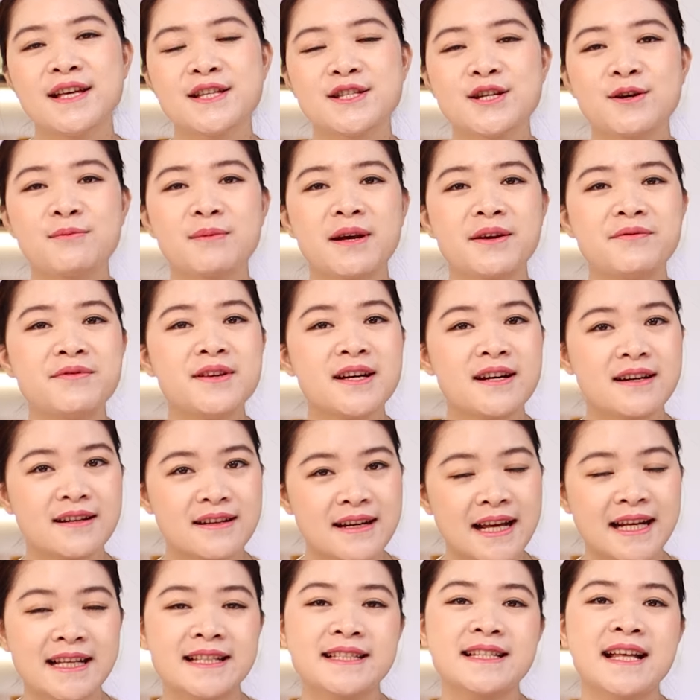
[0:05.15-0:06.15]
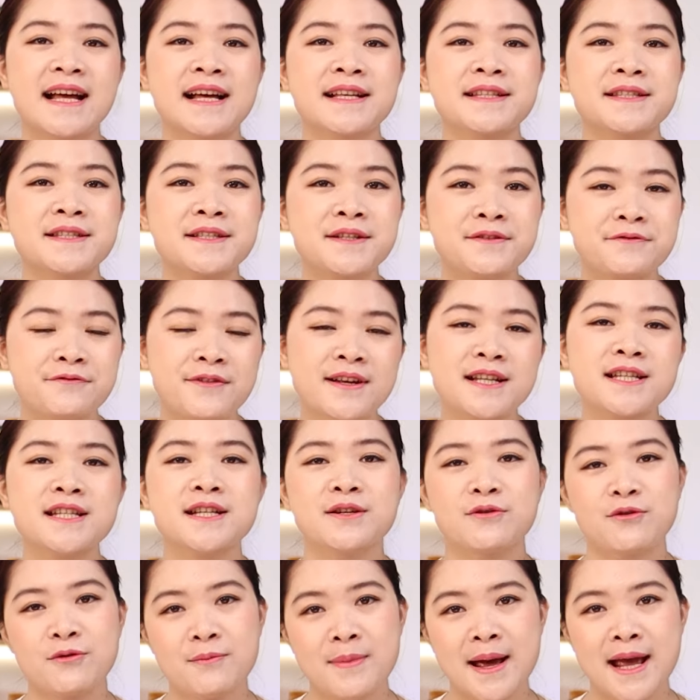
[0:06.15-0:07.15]
trong cái việc đánh giá sự phát
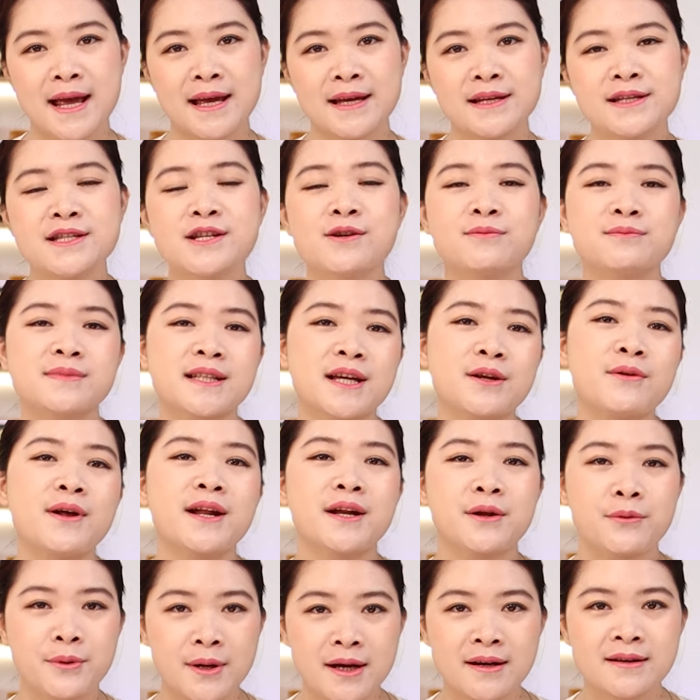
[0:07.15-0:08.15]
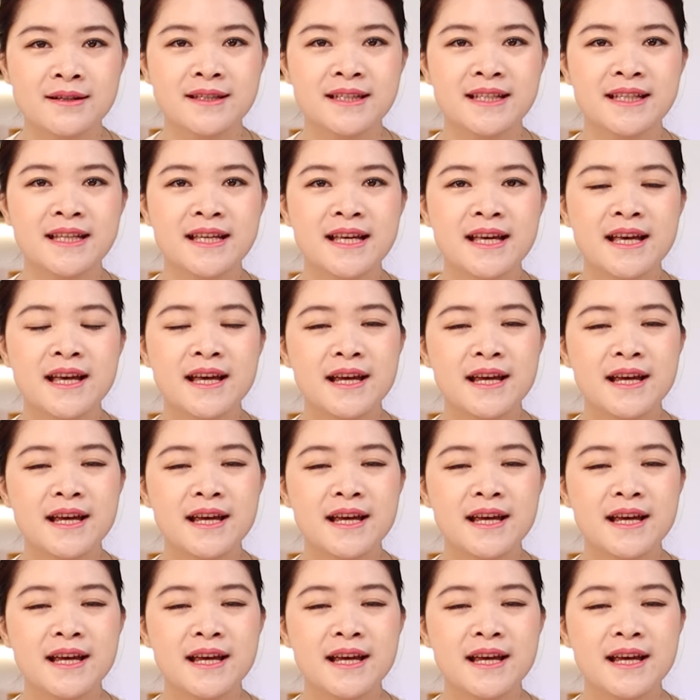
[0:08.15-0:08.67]
triển của bé trong giai đoạn đầu đời.